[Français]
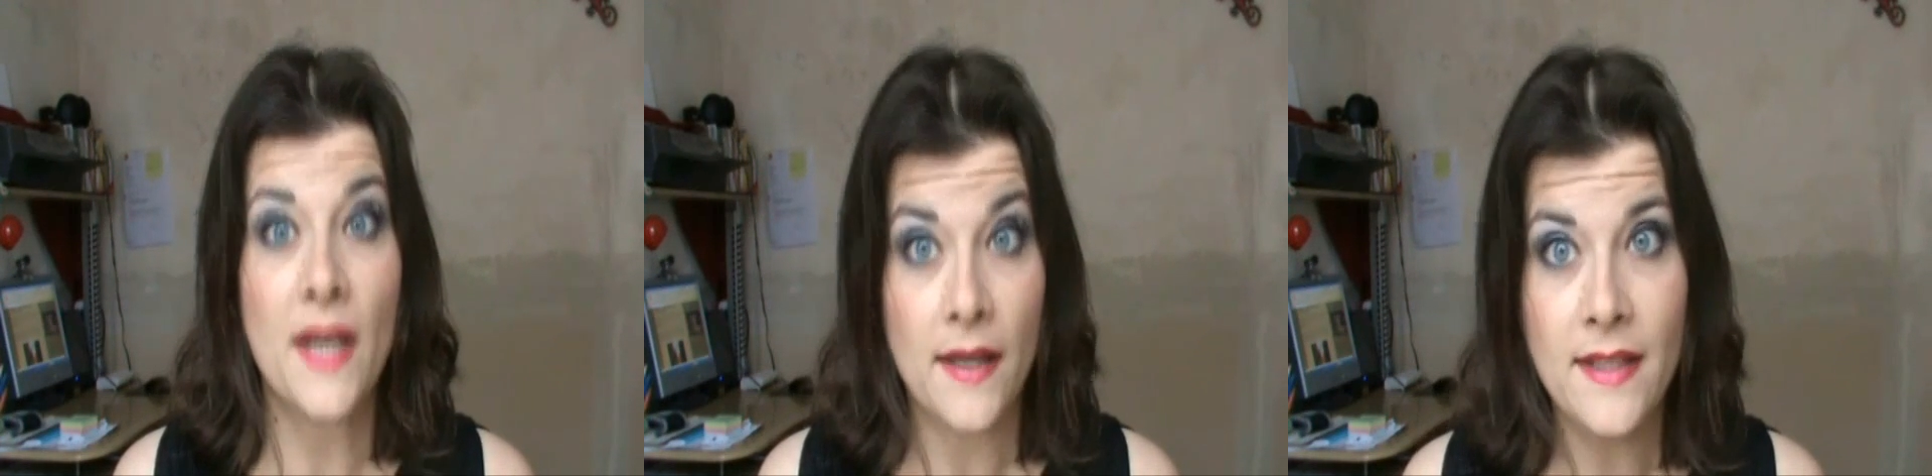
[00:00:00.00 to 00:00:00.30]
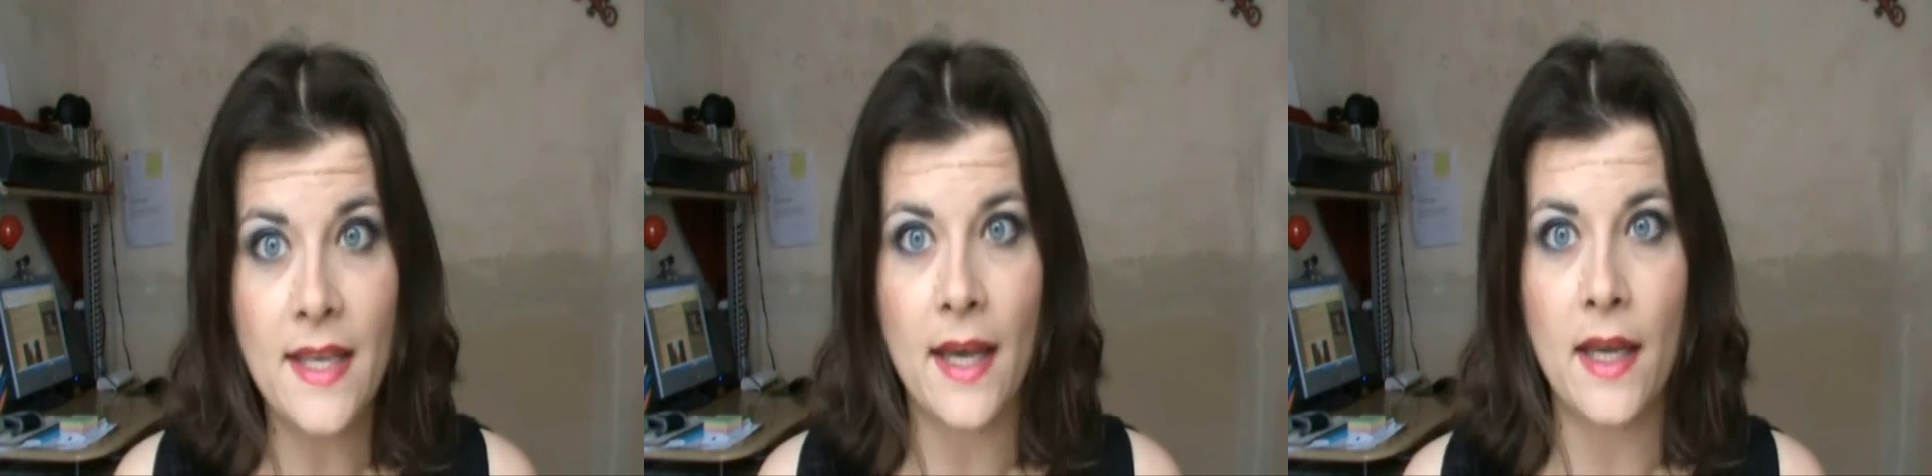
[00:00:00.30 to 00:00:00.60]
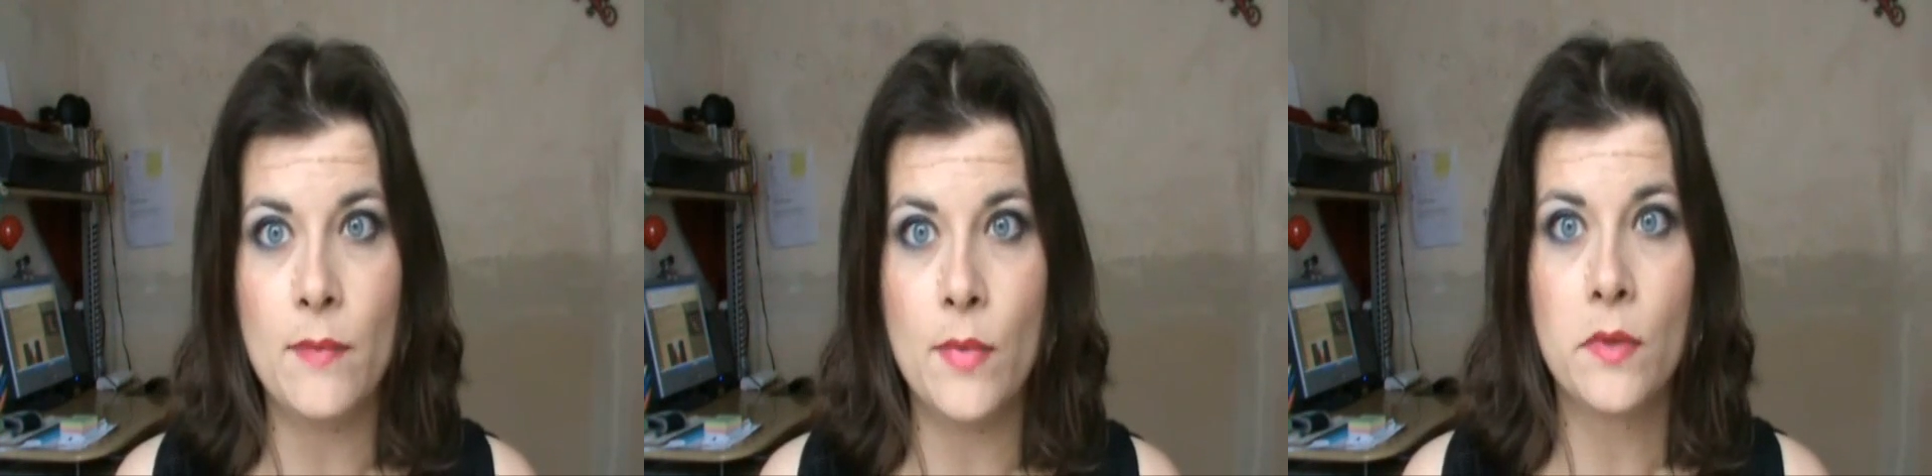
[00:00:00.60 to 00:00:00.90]
Pirates des
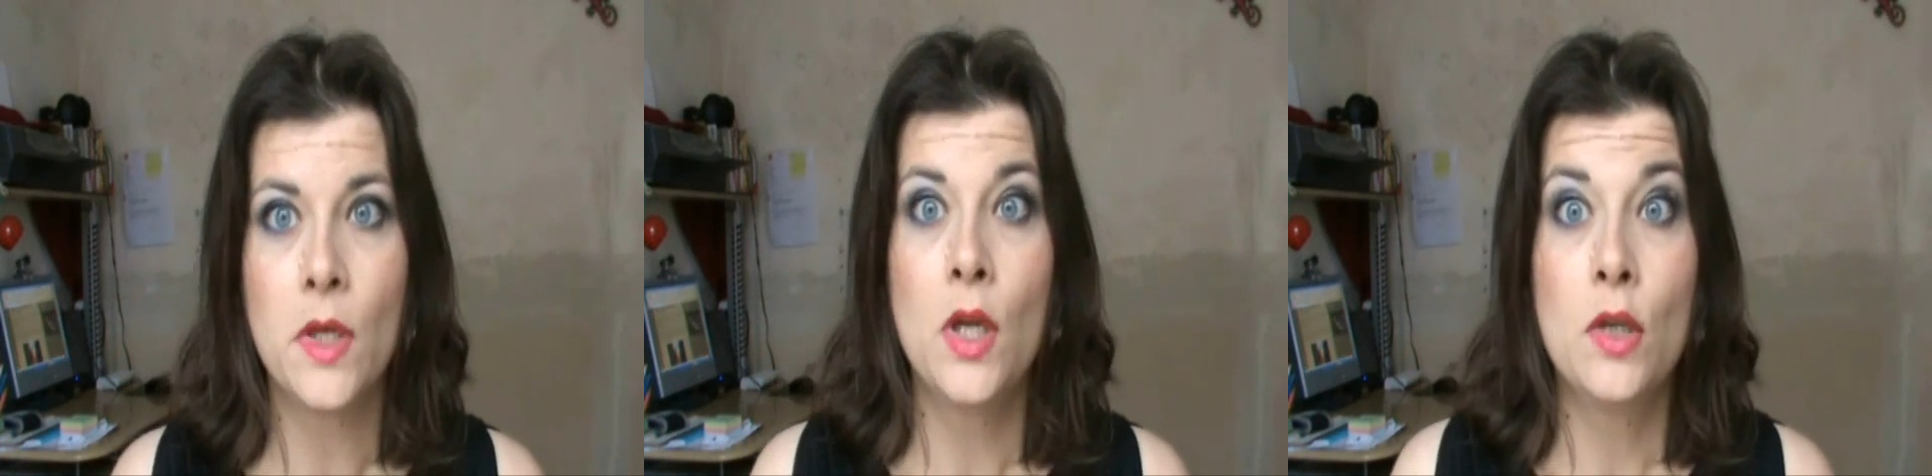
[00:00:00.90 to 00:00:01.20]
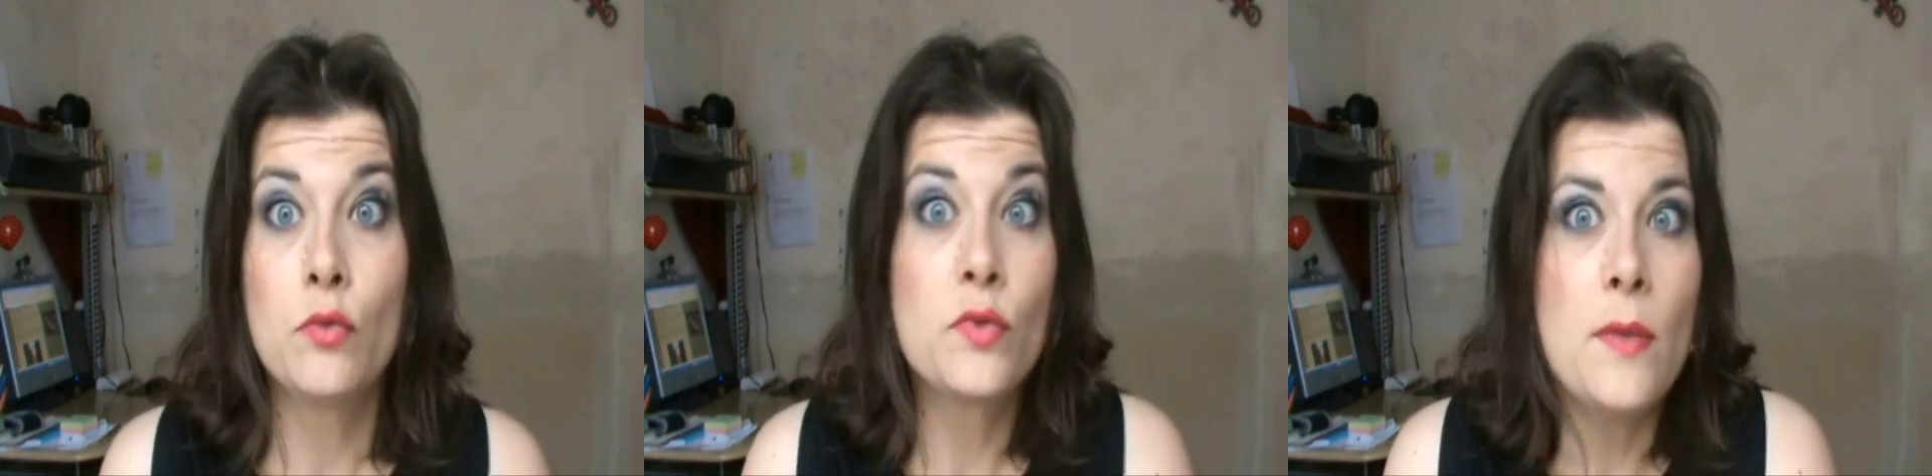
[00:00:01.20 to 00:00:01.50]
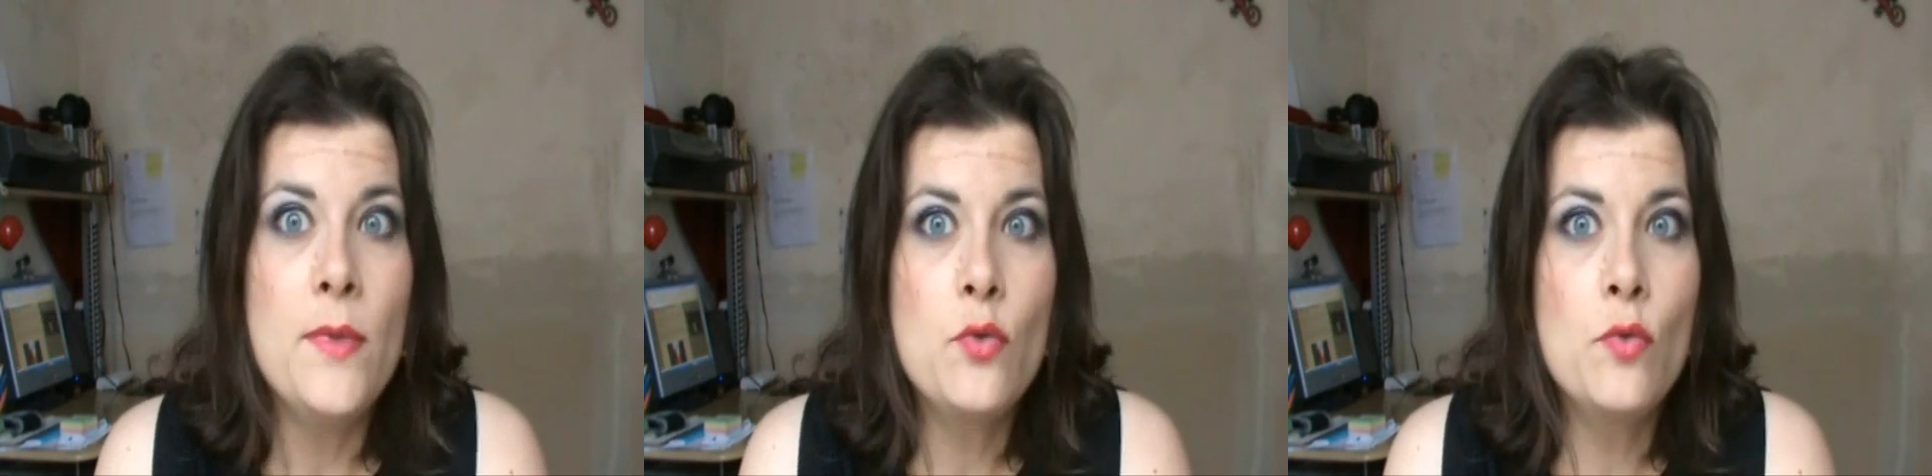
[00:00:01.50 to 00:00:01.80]
Caraïbes. Donc
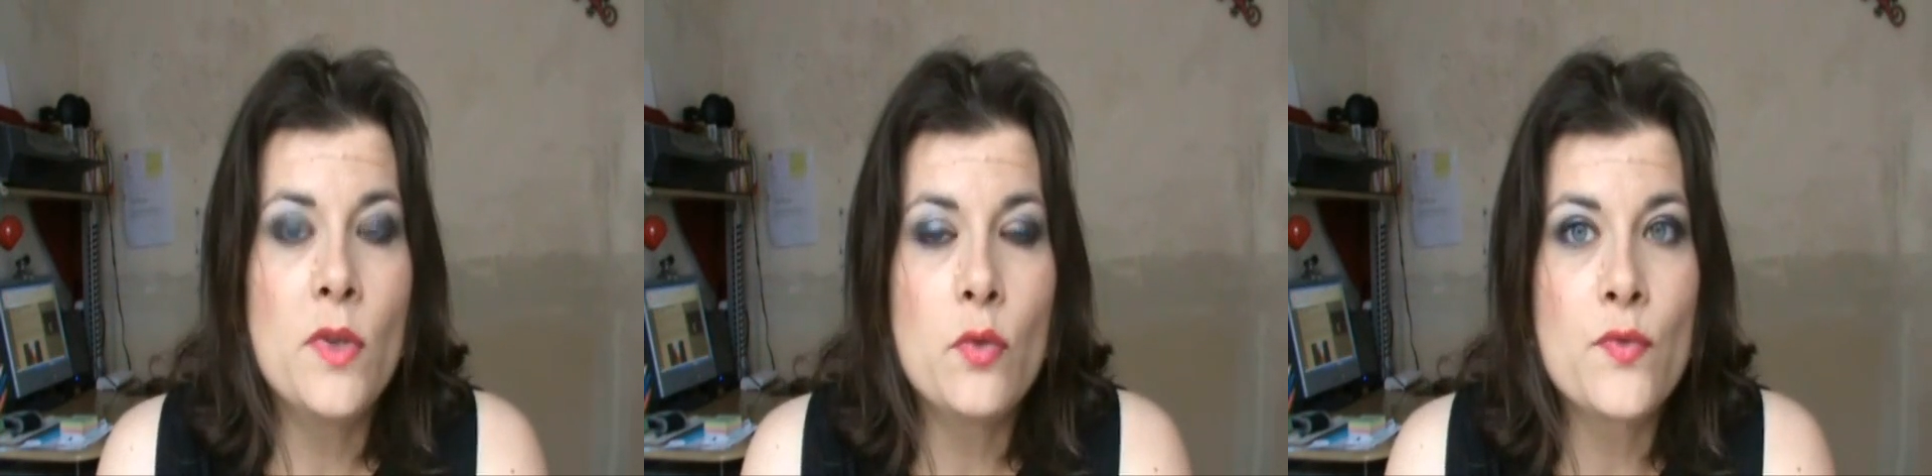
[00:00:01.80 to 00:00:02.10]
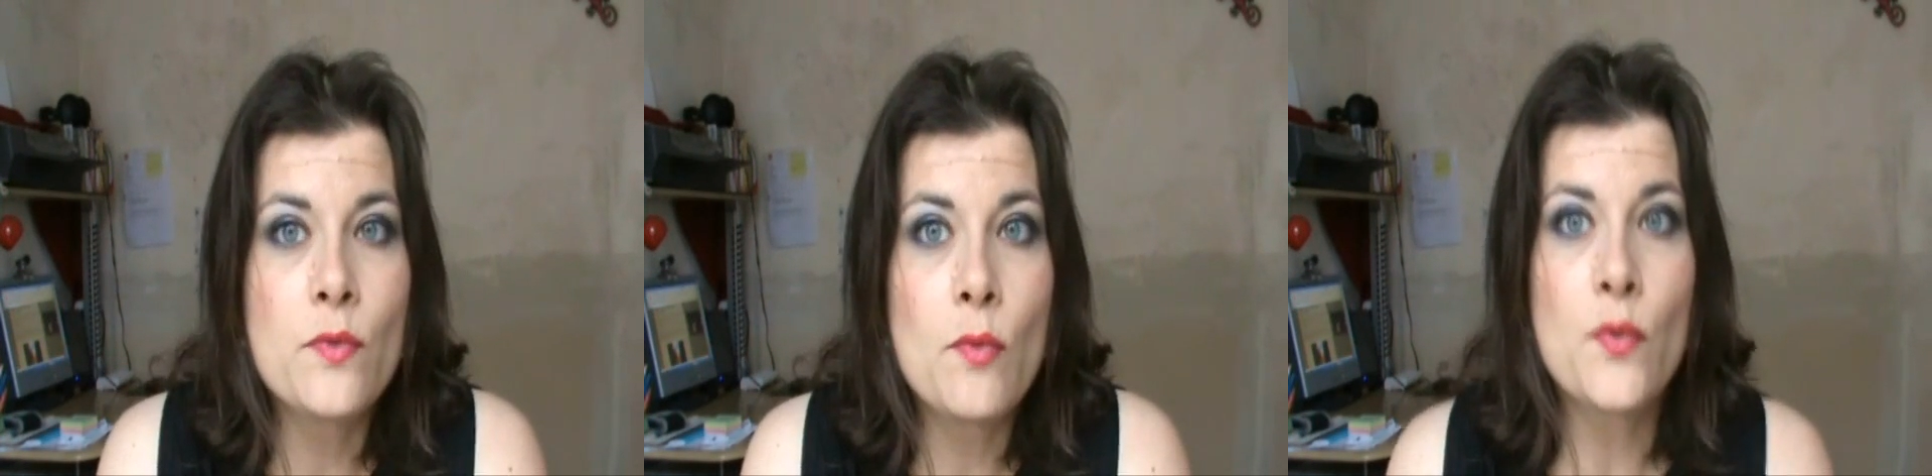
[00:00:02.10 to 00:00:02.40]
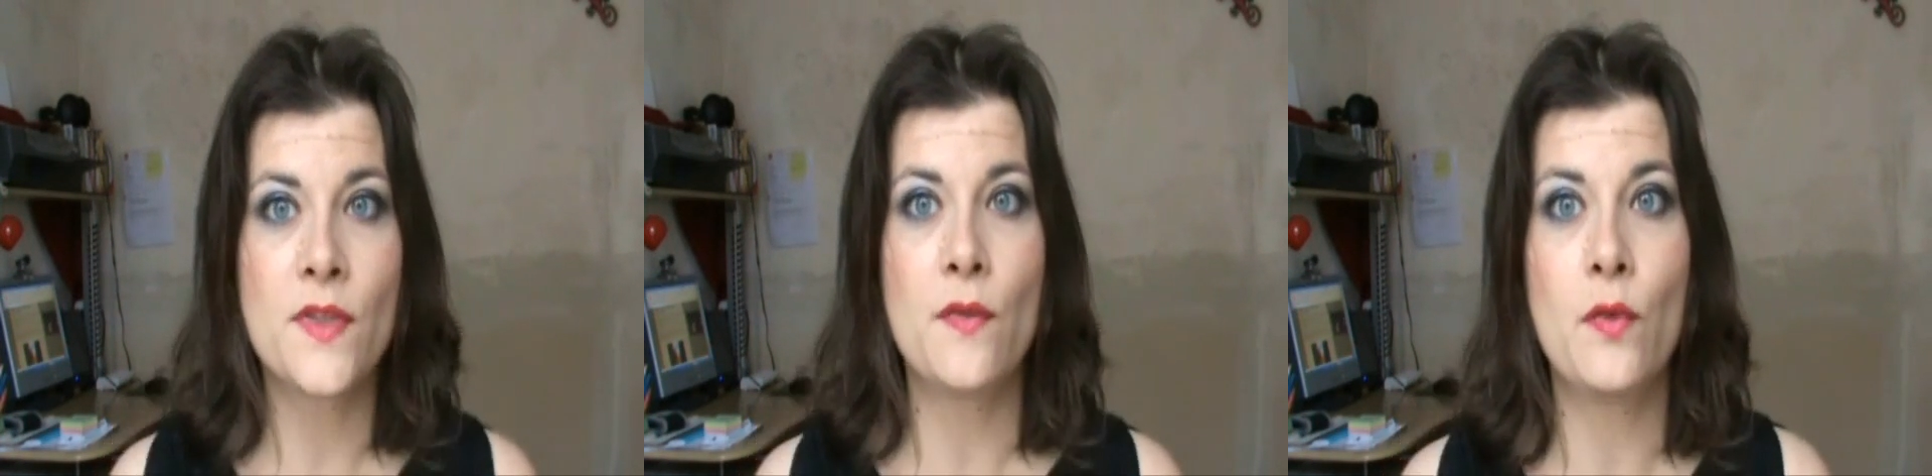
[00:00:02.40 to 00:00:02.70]
d'habitude, moi, dans, mon